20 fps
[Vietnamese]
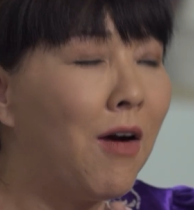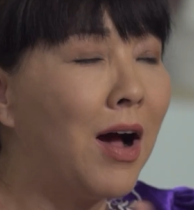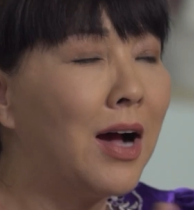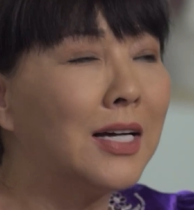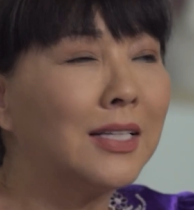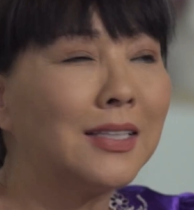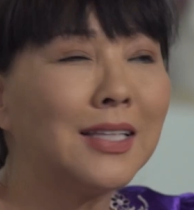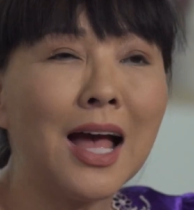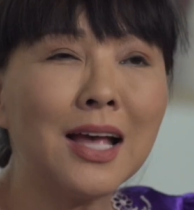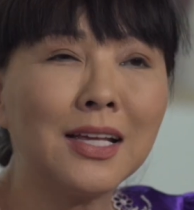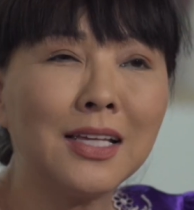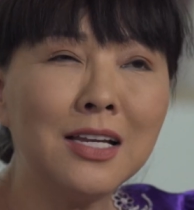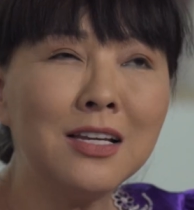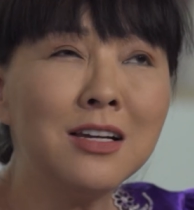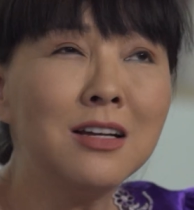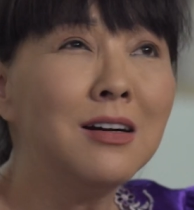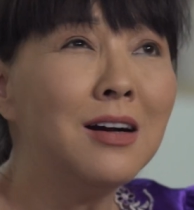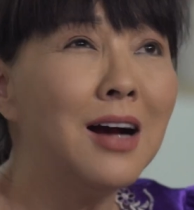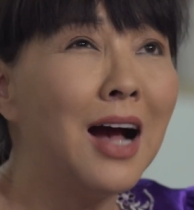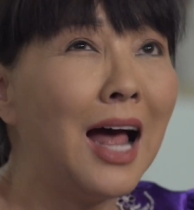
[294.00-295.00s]
và người ta chỉ
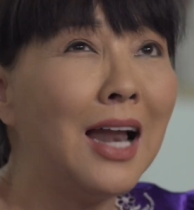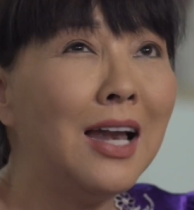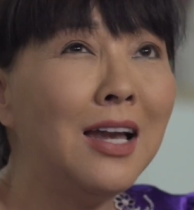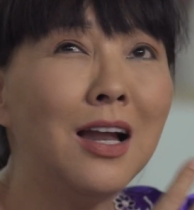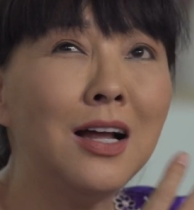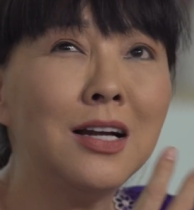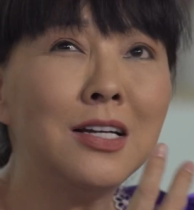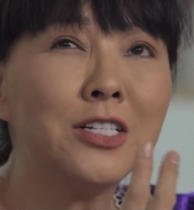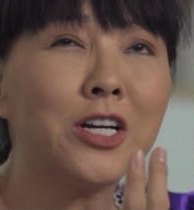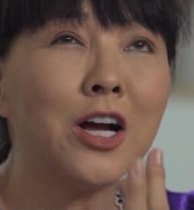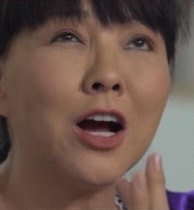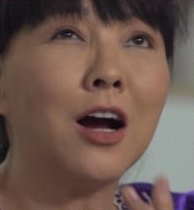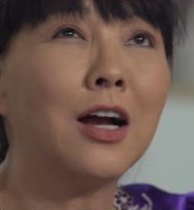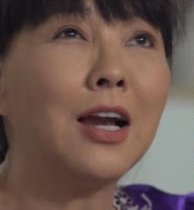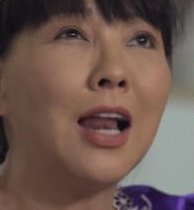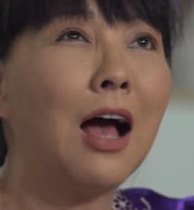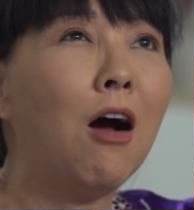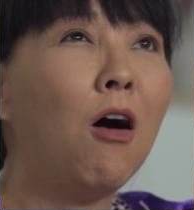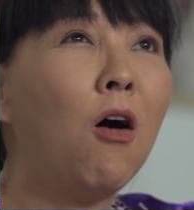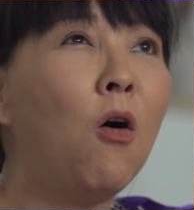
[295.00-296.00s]
đưa anh lên
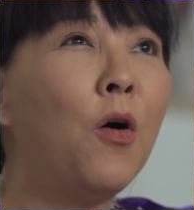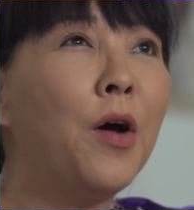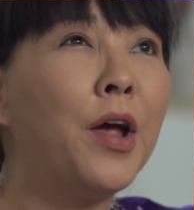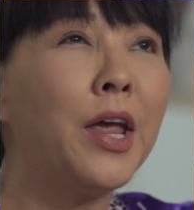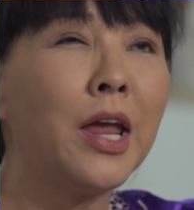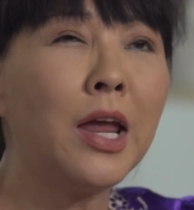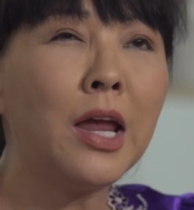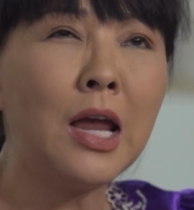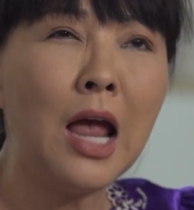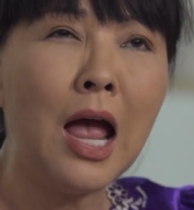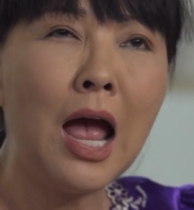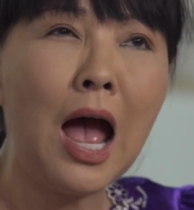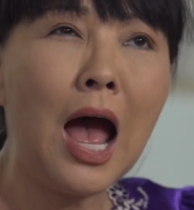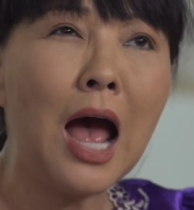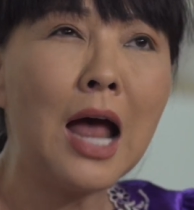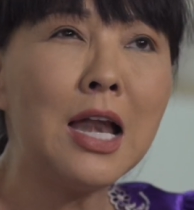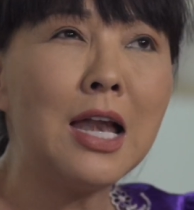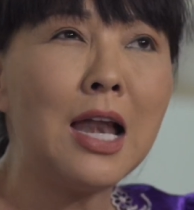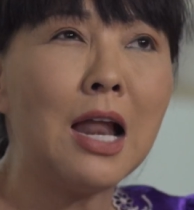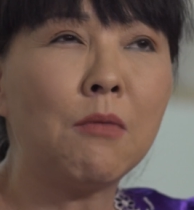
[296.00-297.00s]
trời là ôi
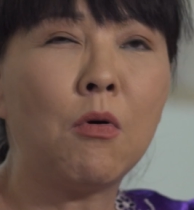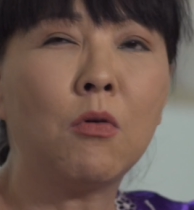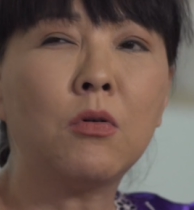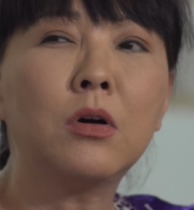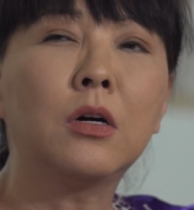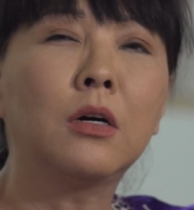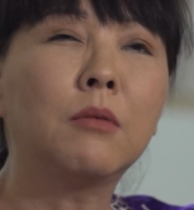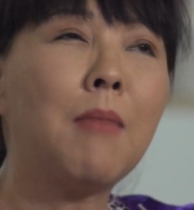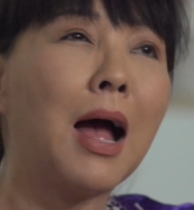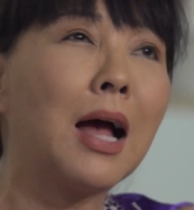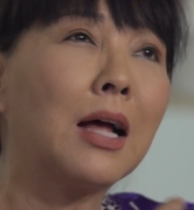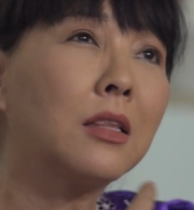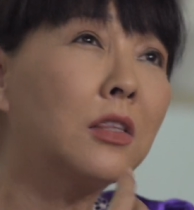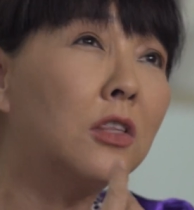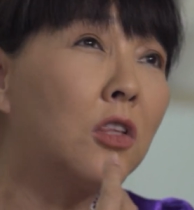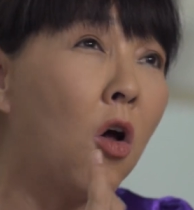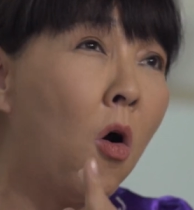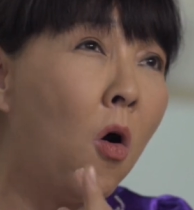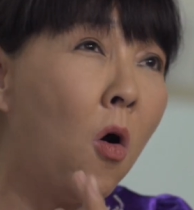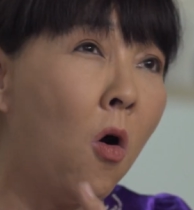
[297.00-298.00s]
anh là một người bạn
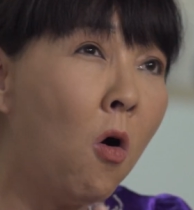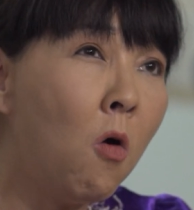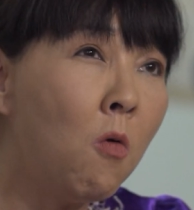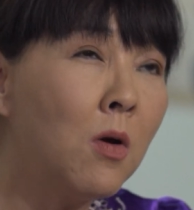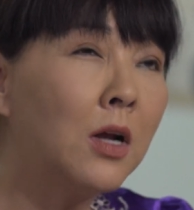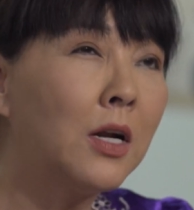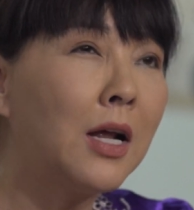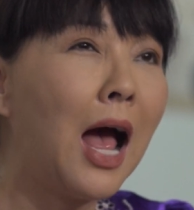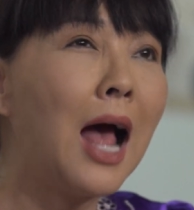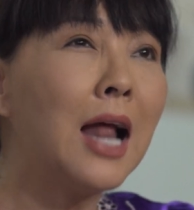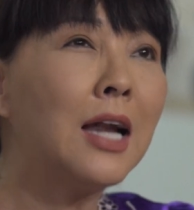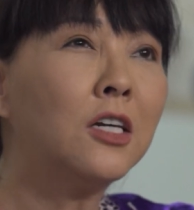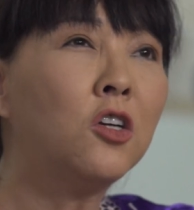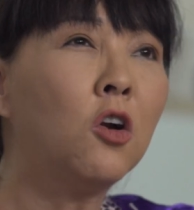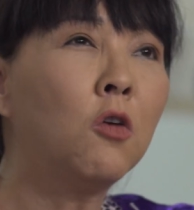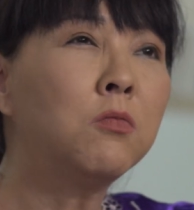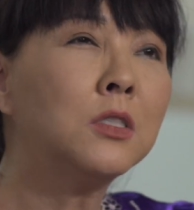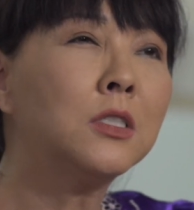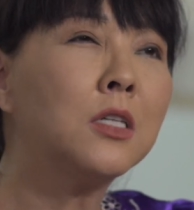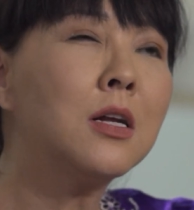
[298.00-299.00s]
tốt, anh
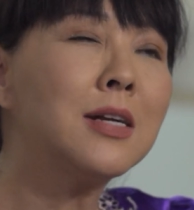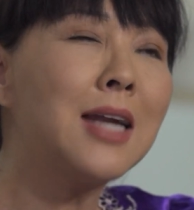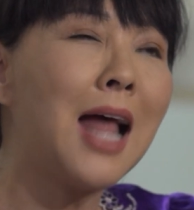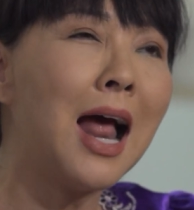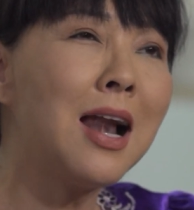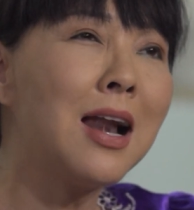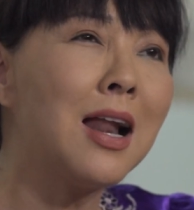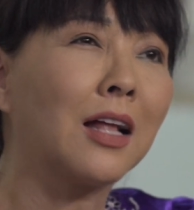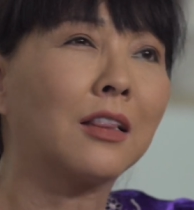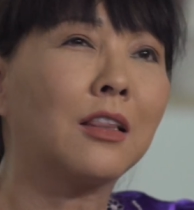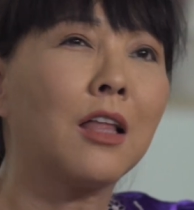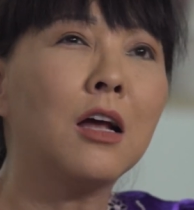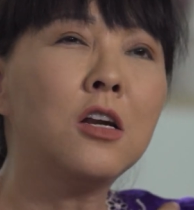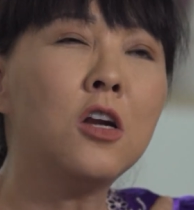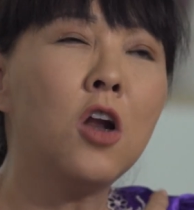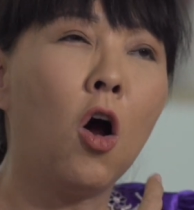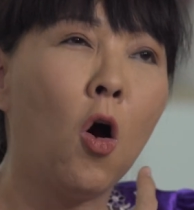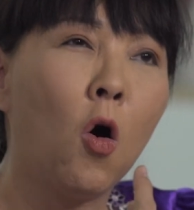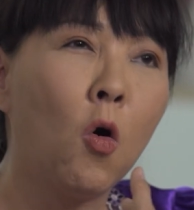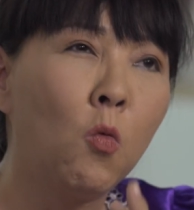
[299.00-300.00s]
đúng xứng đáng là
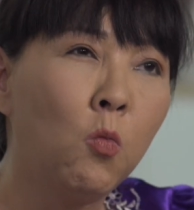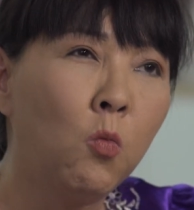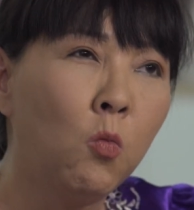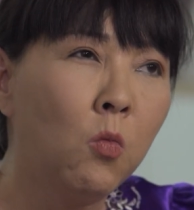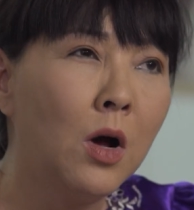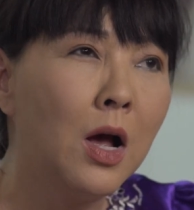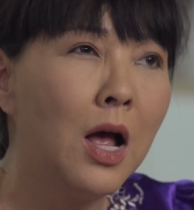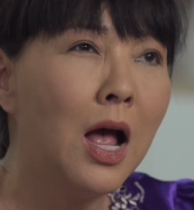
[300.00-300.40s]
tên Hùng,